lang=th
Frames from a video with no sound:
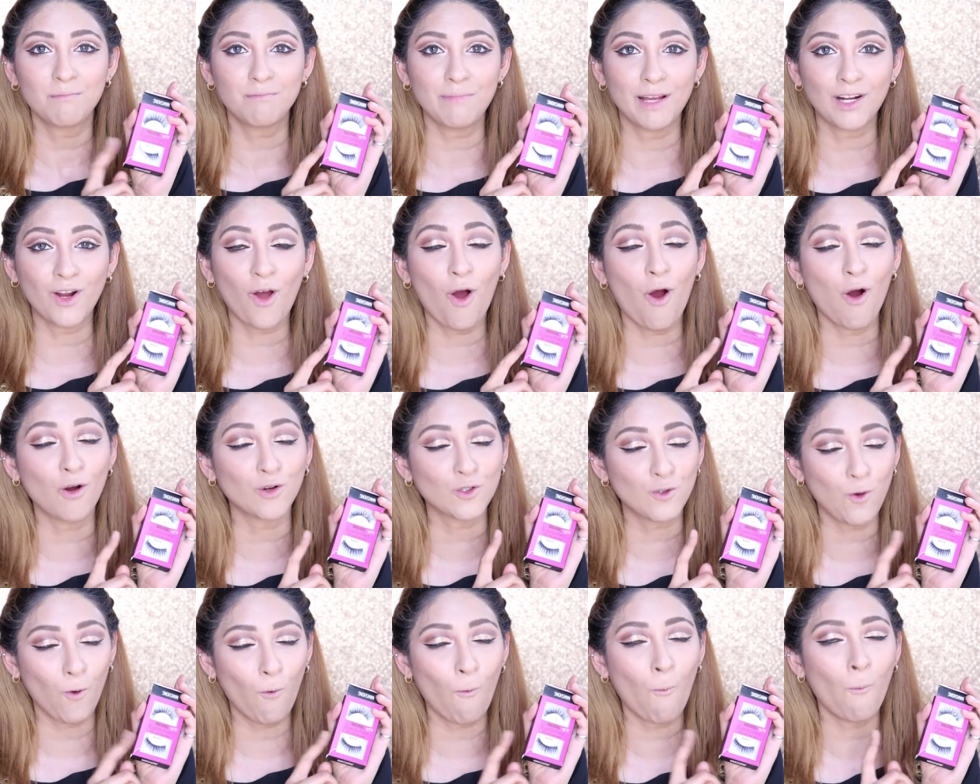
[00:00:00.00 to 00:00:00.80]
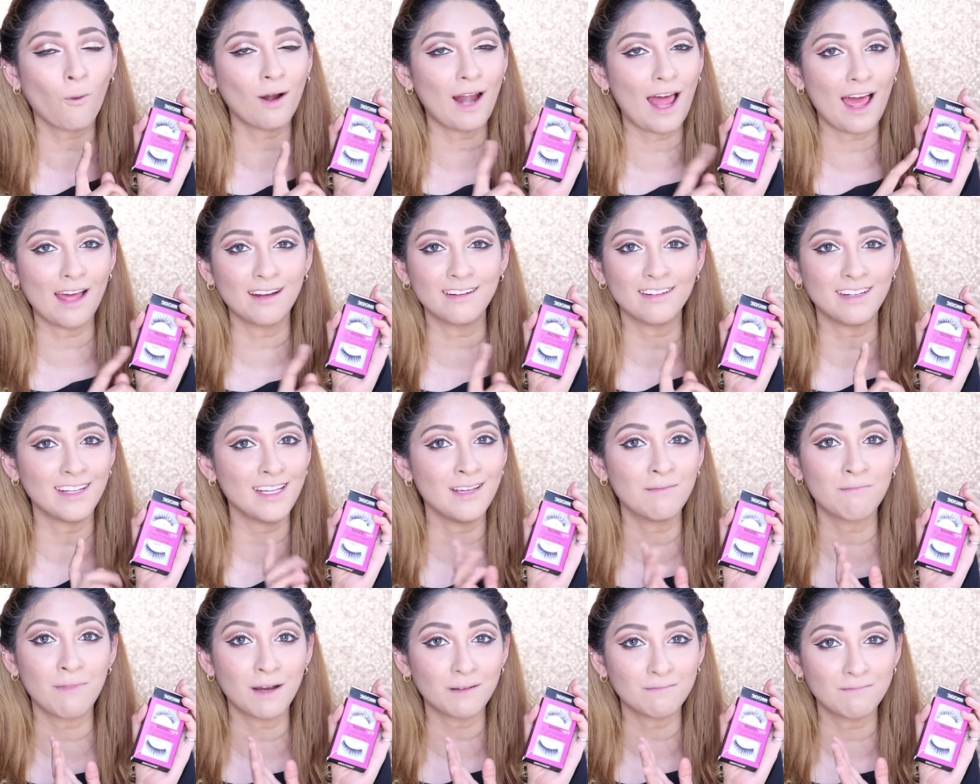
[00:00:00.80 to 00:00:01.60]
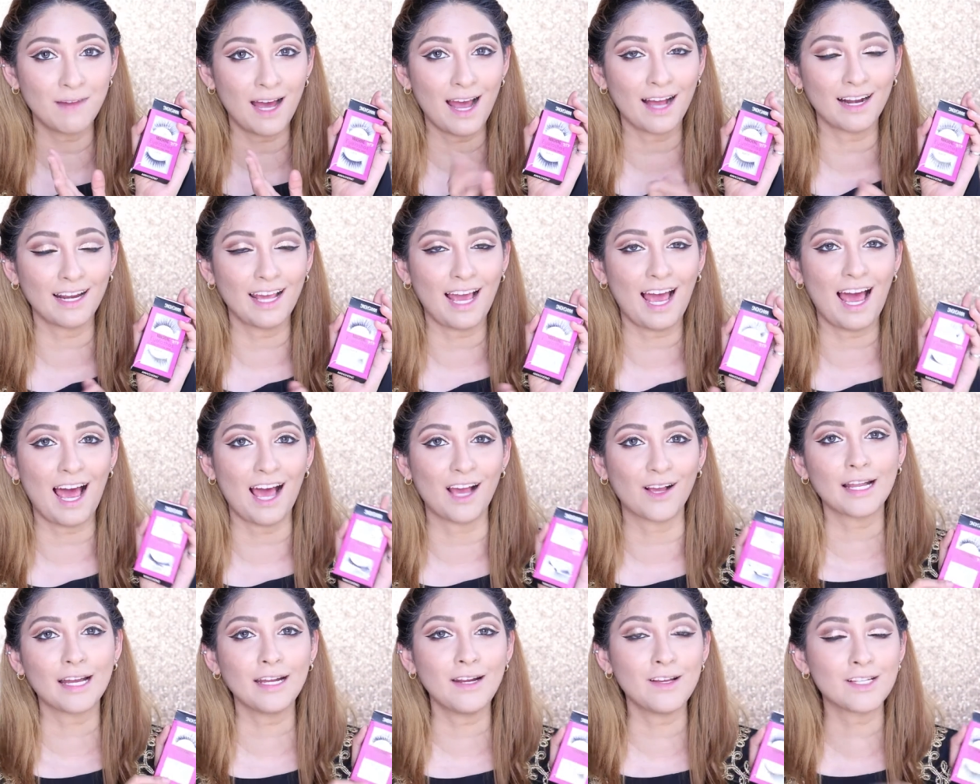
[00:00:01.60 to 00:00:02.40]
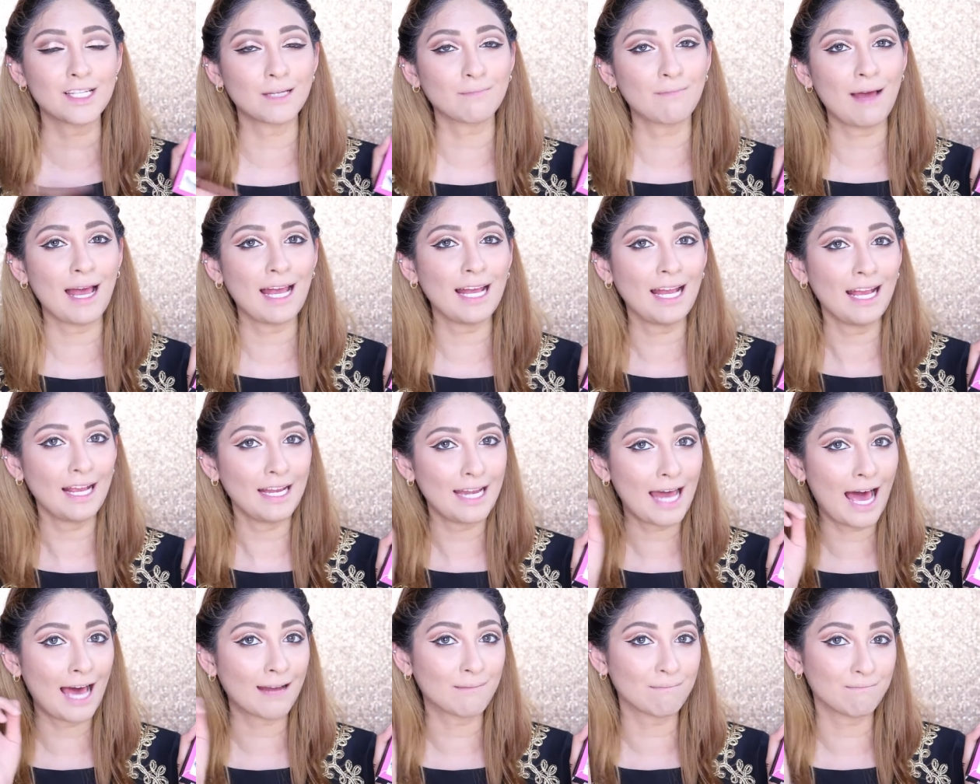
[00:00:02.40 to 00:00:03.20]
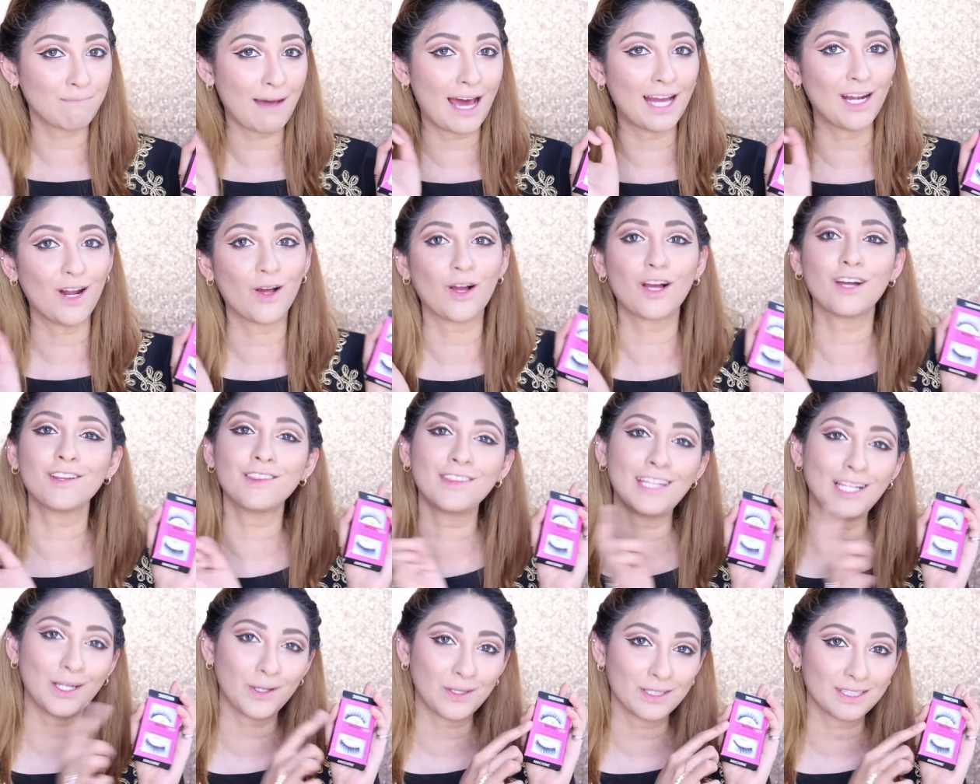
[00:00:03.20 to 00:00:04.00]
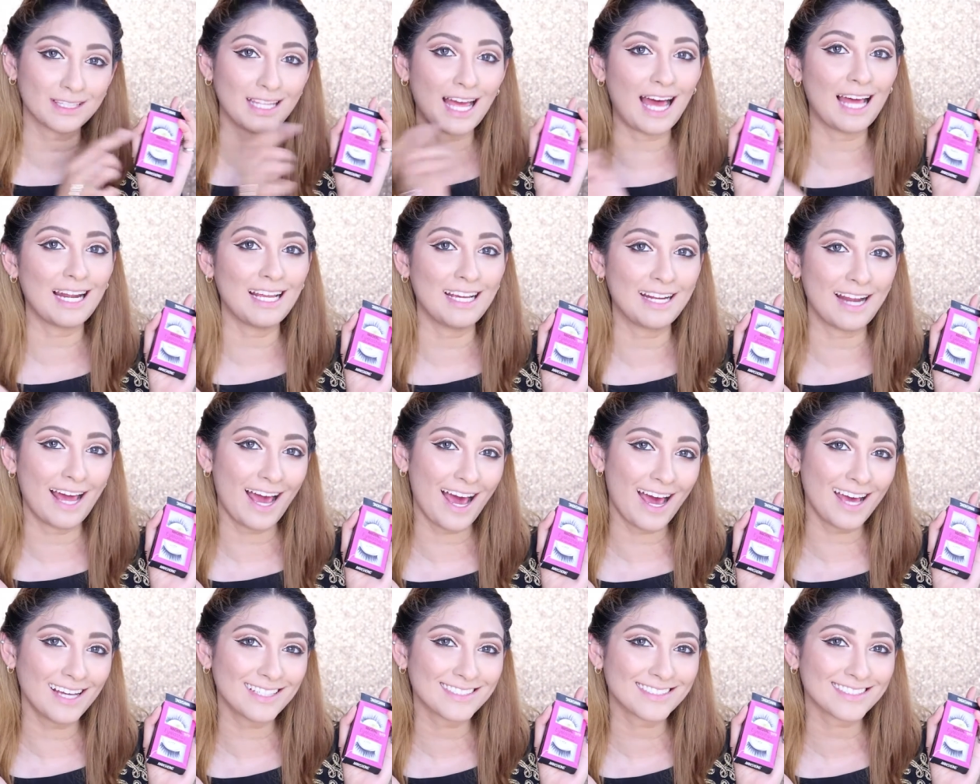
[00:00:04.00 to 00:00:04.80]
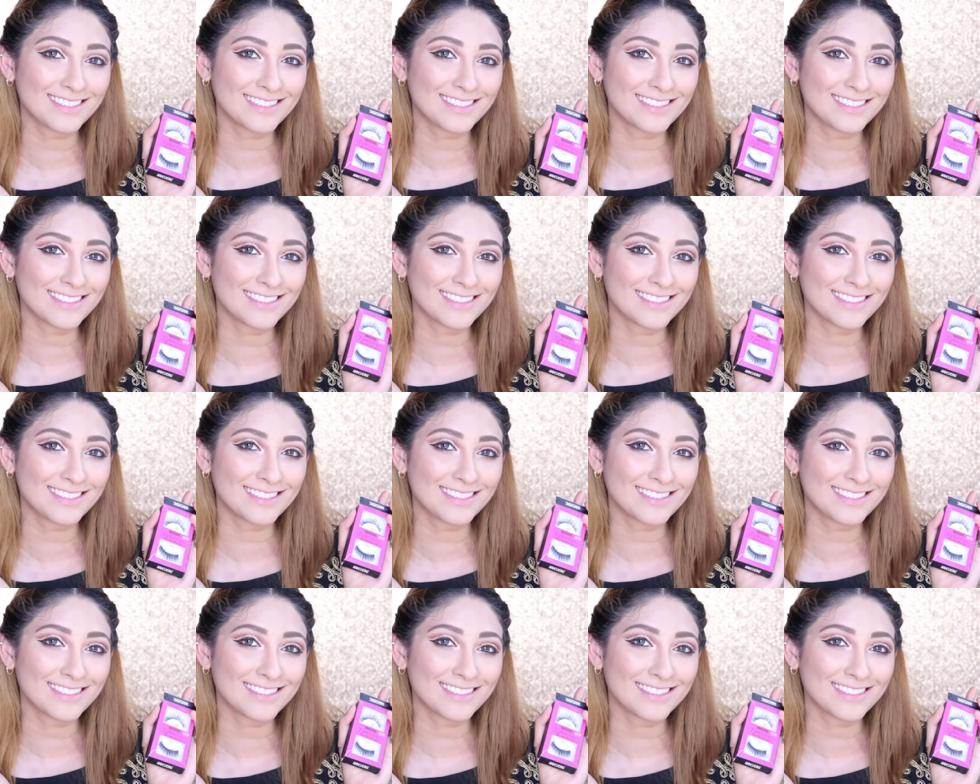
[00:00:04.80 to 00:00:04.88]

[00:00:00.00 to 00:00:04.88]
เป็นของถูกและดีมากๆเลยค่ะ ก็เดี๋ยวจะไปดัดปัด แล้วก็ติดขนตาเลยนะคะ